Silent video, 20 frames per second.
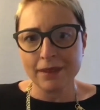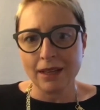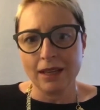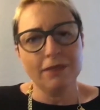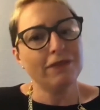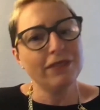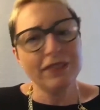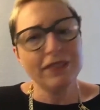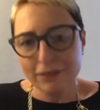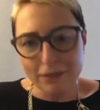
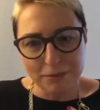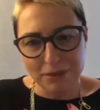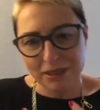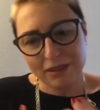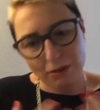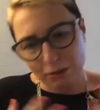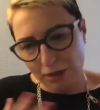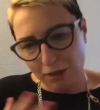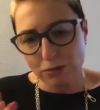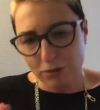
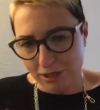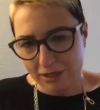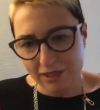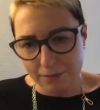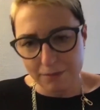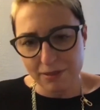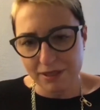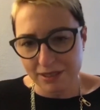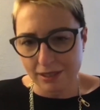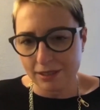effettivamente è una
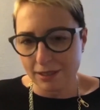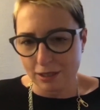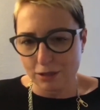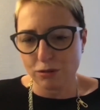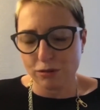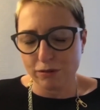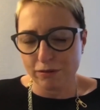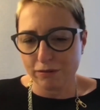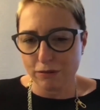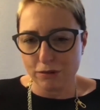notizia abbastanza
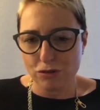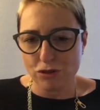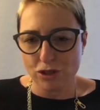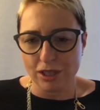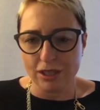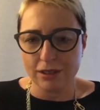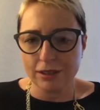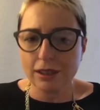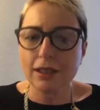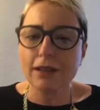
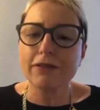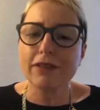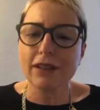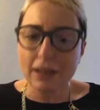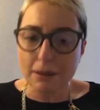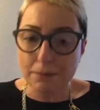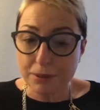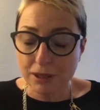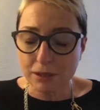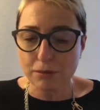sconvolgente che fa
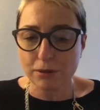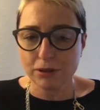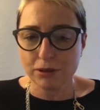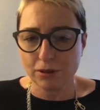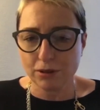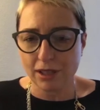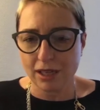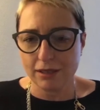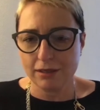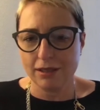capire quanto
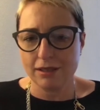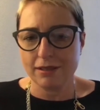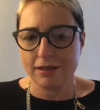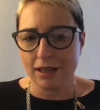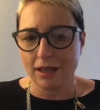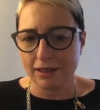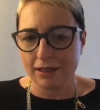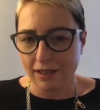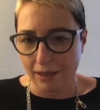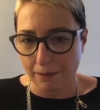grande
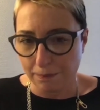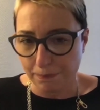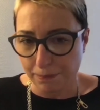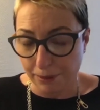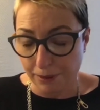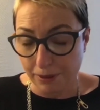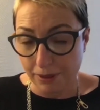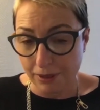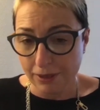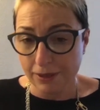sia il
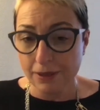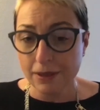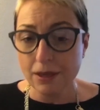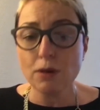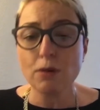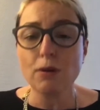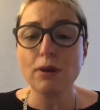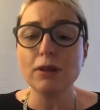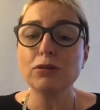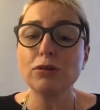gap
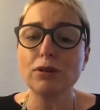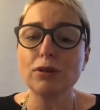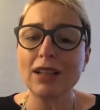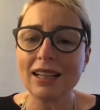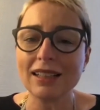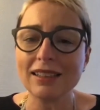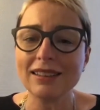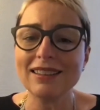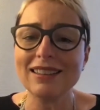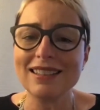quanto
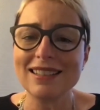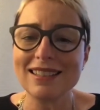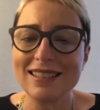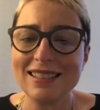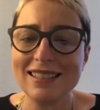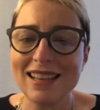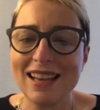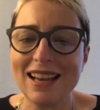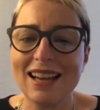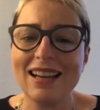grande
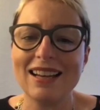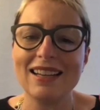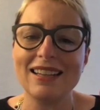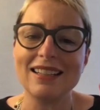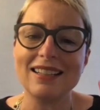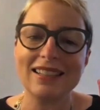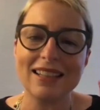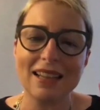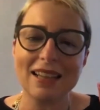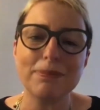sia
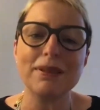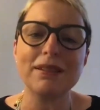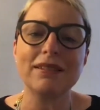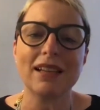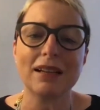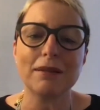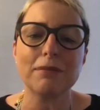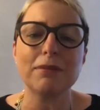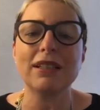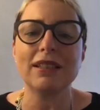il gap in
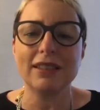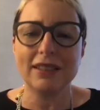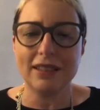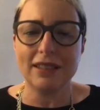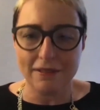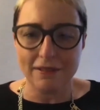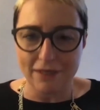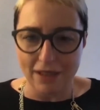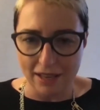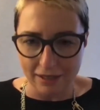termini di
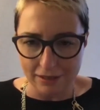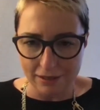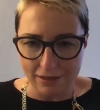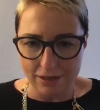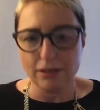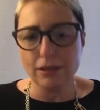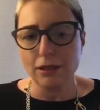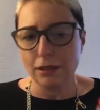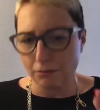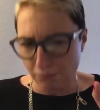
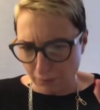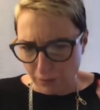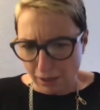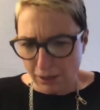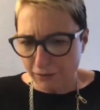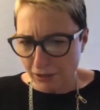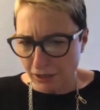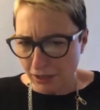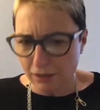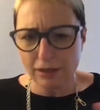diversity,
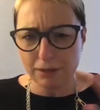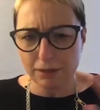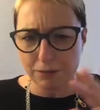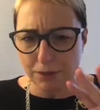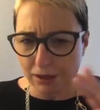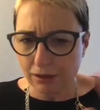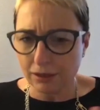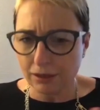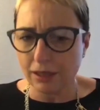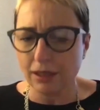
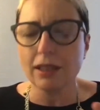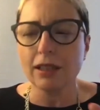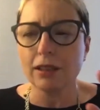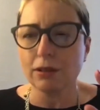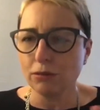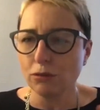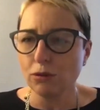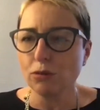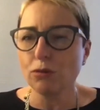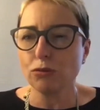evidentemente
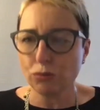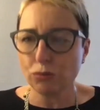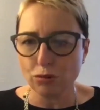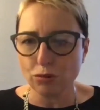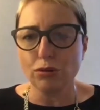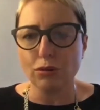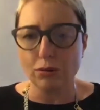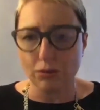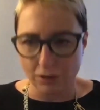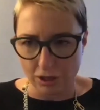non
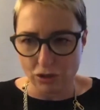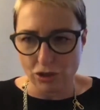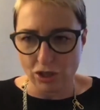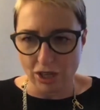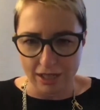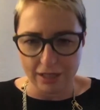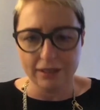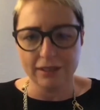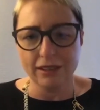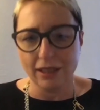solo di
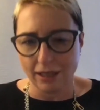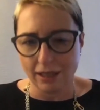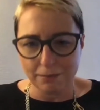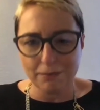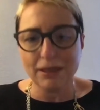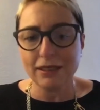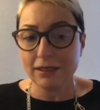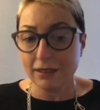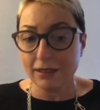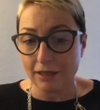gender,
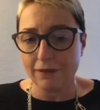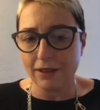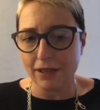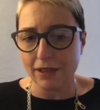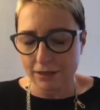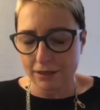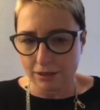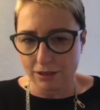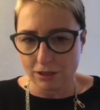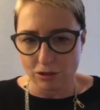ma di
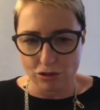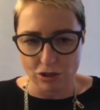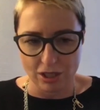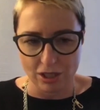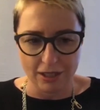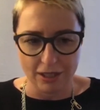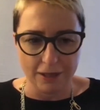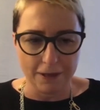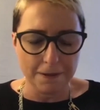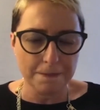diversity in
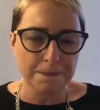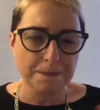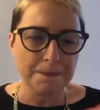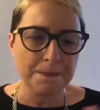genere.